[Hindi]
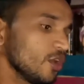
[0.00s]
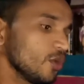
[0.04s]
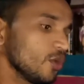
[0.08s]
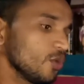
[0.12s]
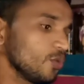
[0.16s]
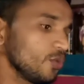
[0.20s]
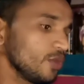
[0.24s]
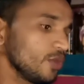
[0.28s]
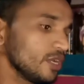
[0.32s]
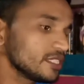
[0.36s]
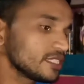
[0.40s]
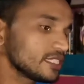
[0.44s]

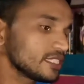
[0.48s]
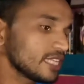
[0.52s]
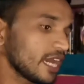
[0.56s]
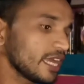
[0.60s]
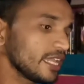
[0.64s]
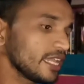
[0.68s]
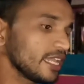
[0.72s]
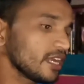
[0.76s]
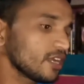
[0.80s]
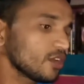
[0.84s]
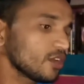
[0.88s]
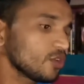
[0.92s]
हुए
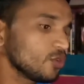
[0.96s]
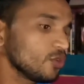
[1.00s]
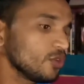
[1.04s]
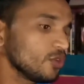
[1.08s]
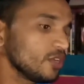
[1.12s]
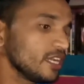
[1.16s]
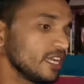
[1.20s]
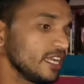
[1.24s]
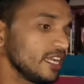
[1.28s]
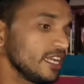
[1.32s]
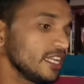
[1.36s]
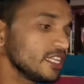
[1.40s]
साधक
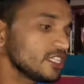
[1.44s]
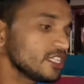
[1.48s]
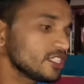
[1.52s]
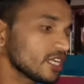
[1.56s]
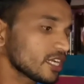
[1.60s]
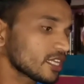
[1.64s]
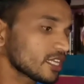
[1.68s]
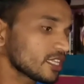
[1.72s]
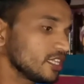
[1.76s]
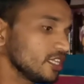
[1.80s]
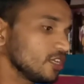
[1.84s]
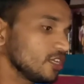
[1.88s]
कुंडलिनी
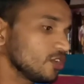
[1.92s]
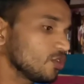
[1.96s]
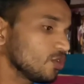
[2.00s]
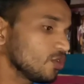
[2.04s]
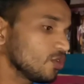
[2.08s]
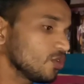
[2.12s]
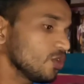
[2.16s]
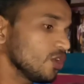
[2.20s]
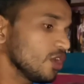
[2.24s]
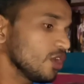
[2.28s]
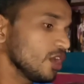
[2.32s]
शक्ति को